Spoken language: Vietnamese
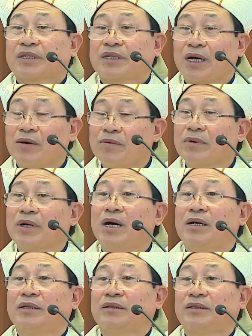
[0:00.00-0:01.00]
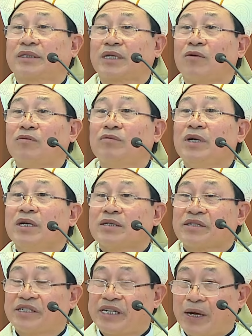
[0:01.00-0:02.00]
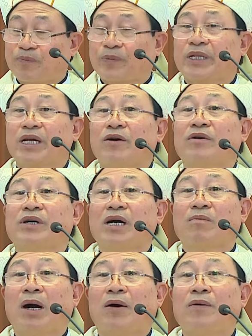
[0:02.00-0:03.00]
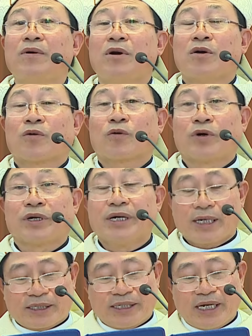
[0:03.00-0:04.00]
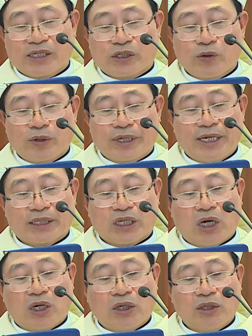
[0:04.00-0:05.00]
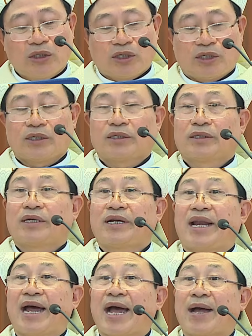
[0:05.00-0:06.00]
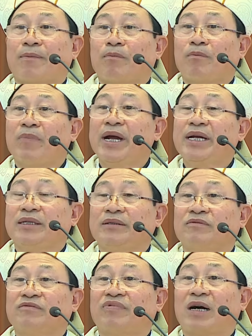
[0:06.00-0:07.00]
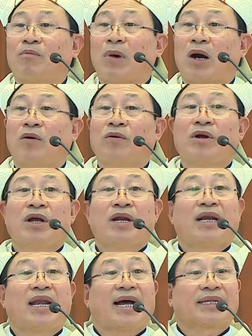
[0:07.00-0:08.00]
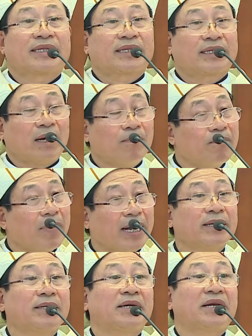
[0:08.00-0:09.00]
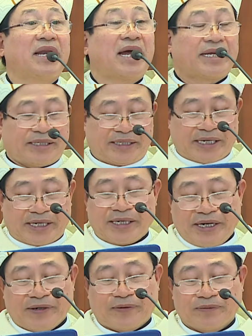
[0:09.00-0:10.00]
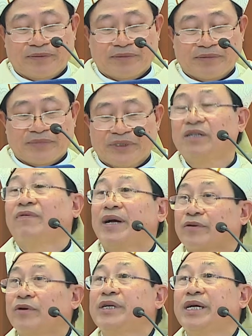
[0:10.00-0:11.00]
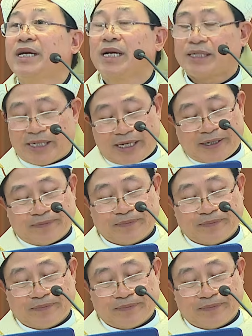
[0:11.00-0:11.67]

Không ngừng sống dập theo gương mẫu của Đức Giêsu Kitô là mình và máu là tấm bánh là chén rượu. Như vậy có nghĩa là gì?